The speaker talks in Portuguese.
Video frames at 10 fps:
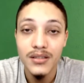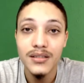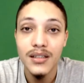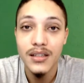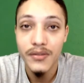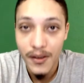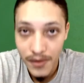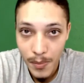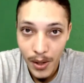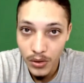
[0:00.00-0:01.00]
em seguida vai
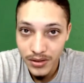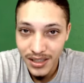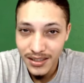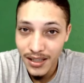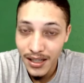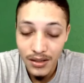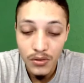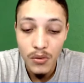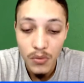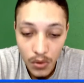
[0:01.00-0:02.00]
vir para outra tela
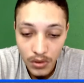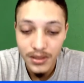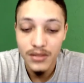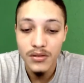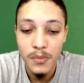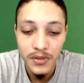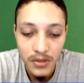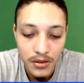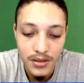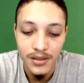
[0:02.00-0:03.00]
com outras
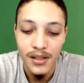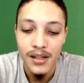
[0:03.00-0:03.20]
opções